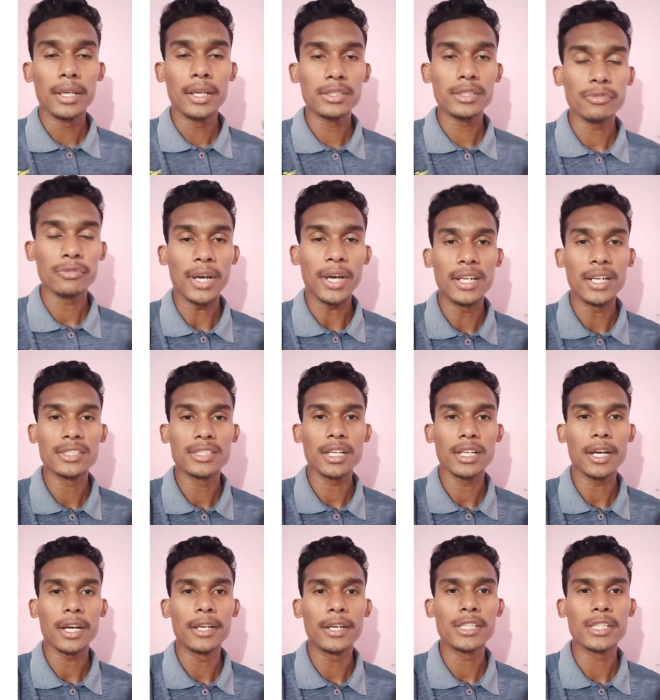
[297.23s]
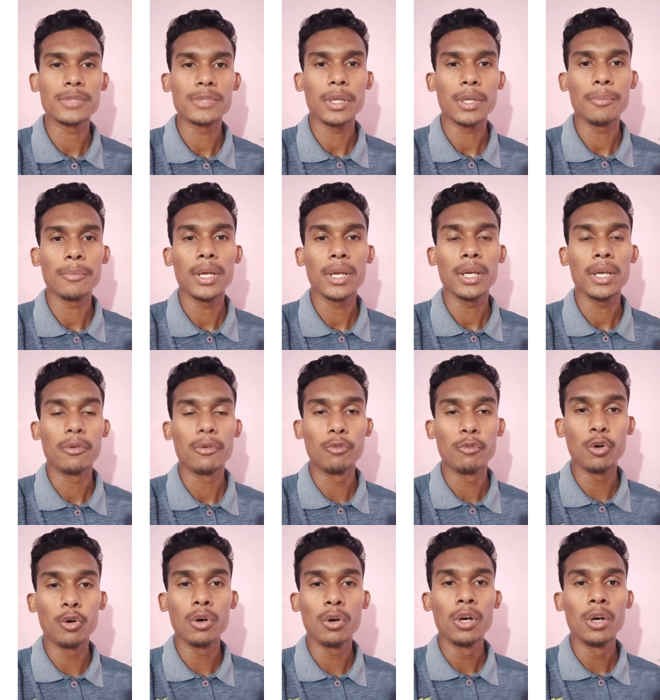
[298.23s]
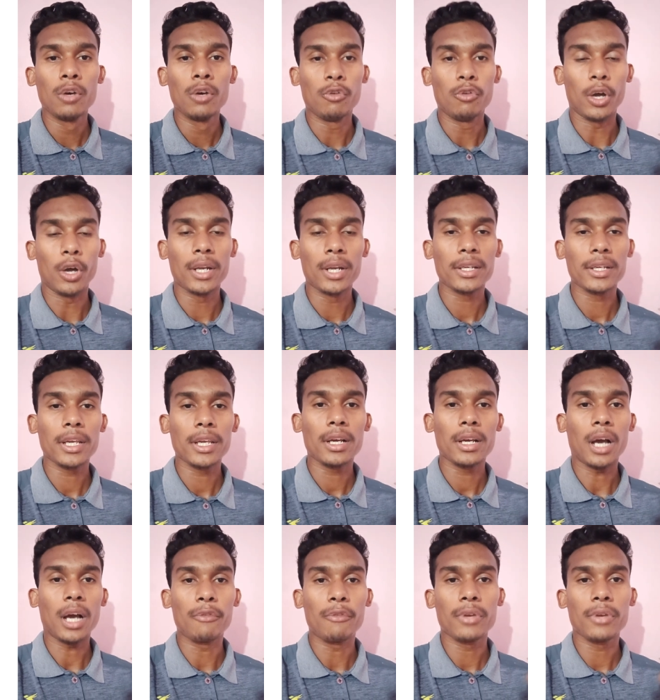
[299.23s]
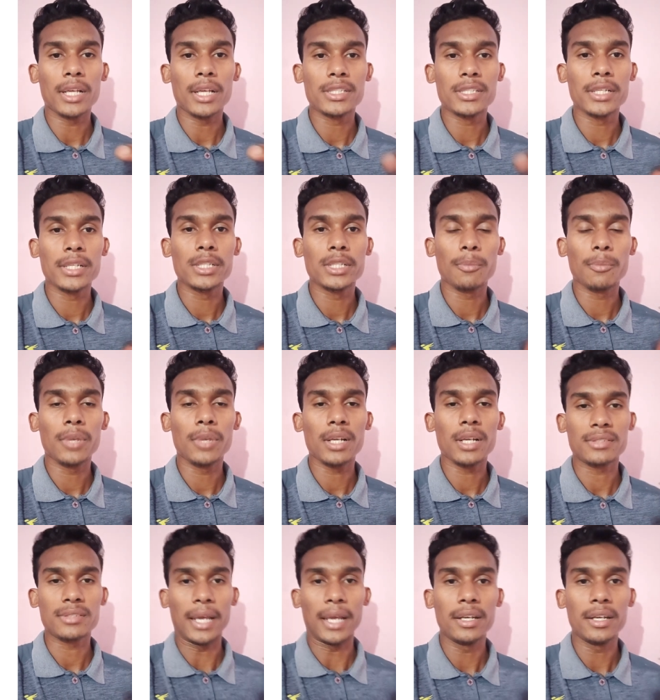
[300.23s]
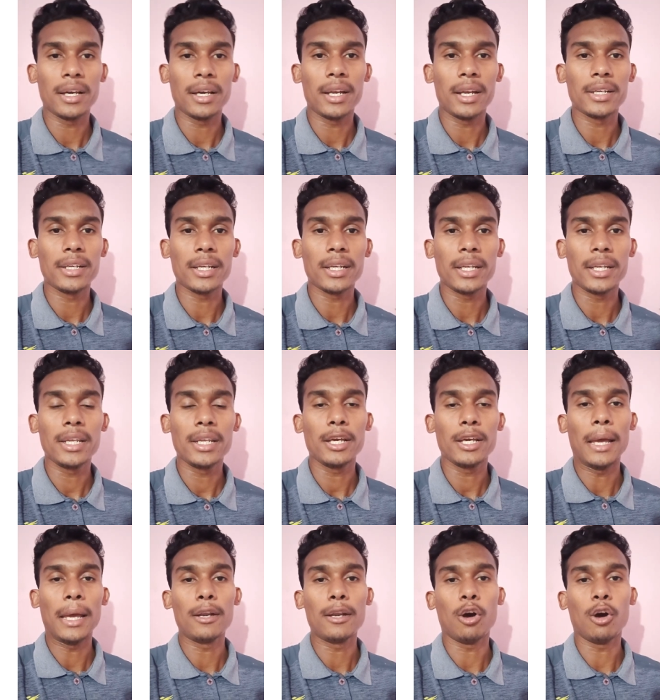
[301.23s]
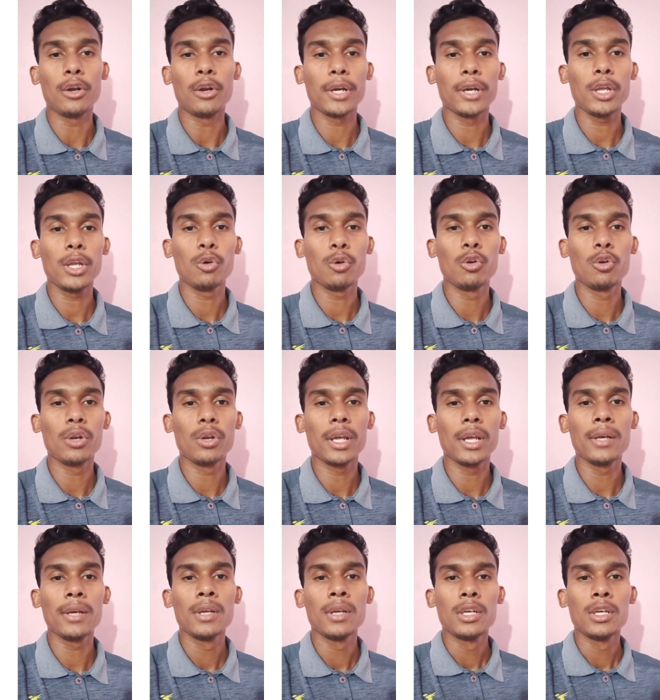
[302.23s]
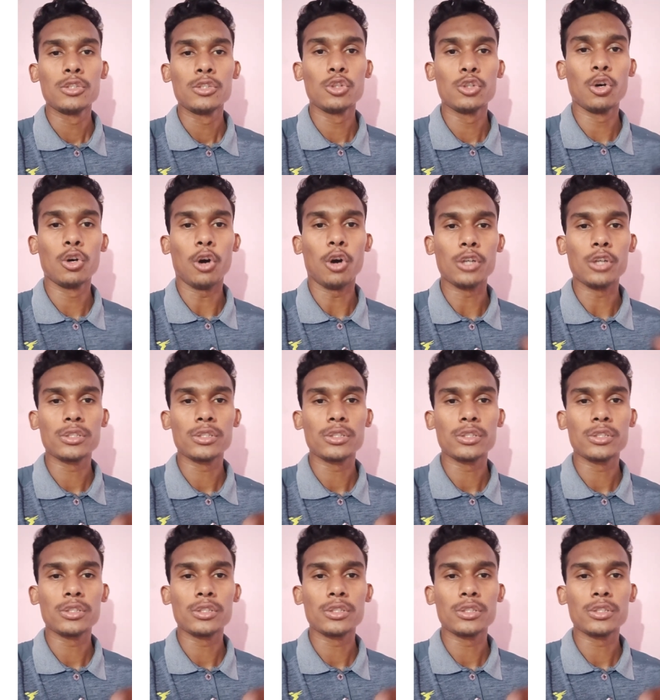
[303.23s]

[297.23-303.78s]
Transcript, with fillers: इस फाइनेंशियल कंडीशन में वो फॉरेन के काफ़ी अच्छे अच्छे प्लेयर साइन करेंगे कि नहीं एंड ऑलरेडी उन्होंने जो